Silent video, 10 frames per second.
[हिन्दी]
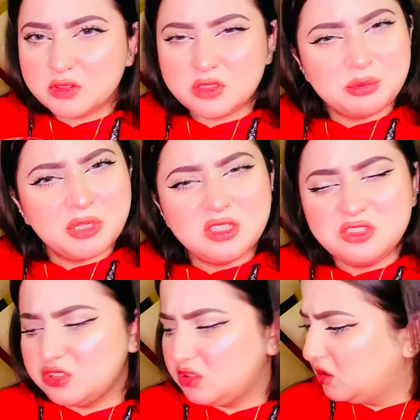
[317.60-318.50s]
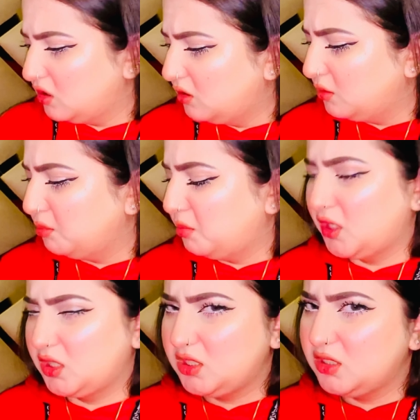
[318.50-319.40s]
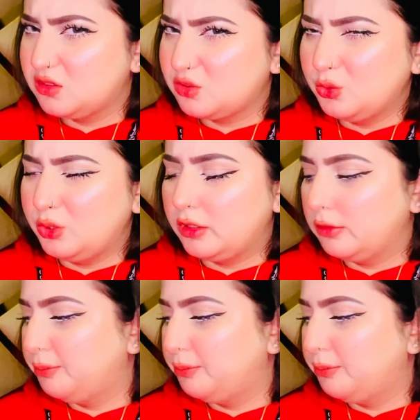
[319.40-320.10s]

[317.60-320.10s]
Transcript: स्मेल अच्छी नहीं है बाकी इट्स गुड